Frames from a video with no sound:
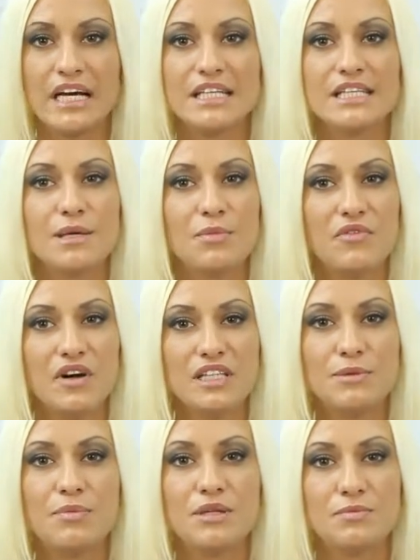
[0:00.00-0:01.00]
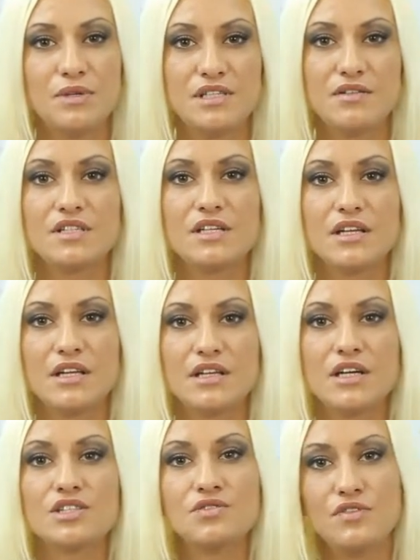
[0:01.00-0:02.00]
Не забывайте подписываться на
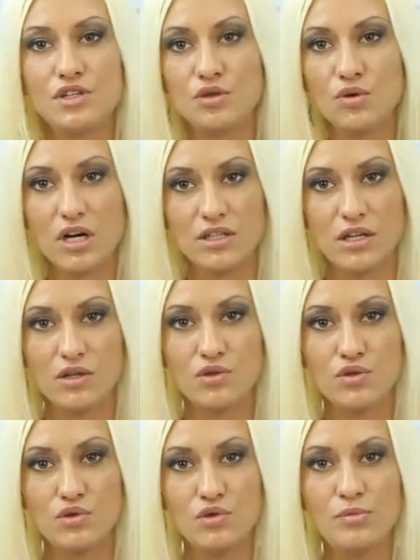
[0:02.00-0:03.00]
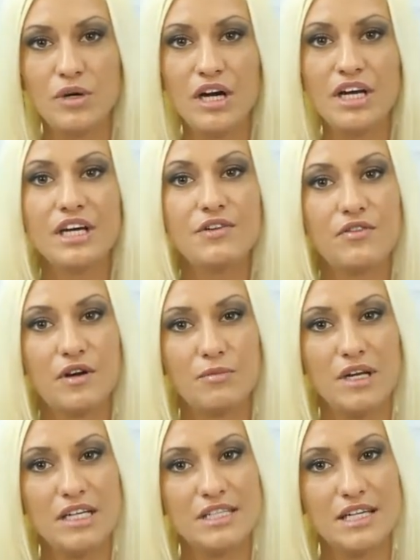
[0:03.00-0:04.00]
наш видеоканал YouTube и
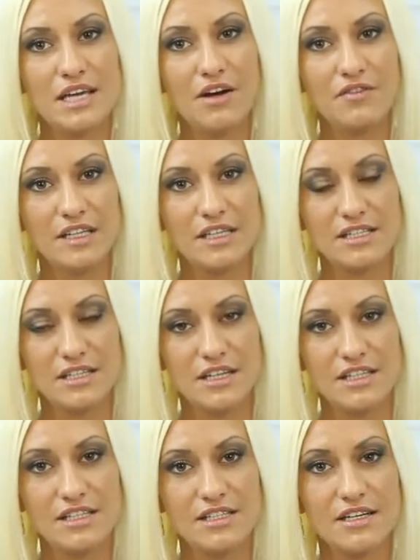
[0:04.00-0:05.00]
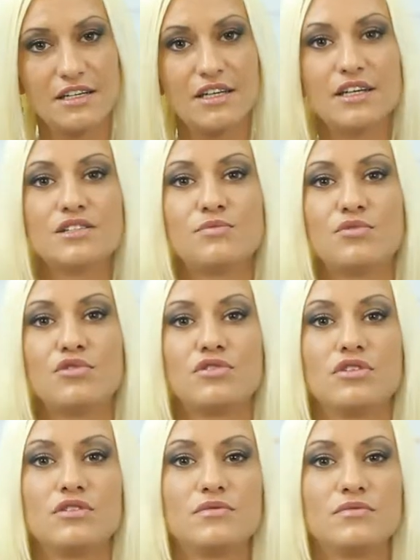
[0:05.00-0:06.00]
оформлять заявки на страницах ЕрСпорт.